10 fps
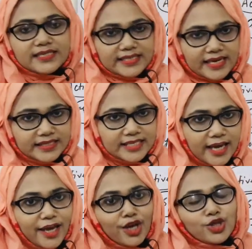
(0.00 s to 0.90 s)
টেন্সে আছে
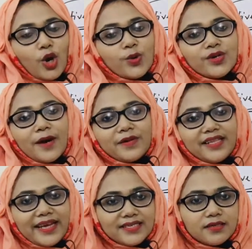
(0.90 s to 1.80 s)
তখন
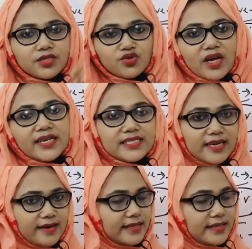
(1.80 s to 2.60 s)
আমাদের একটা স্ট্রাকচার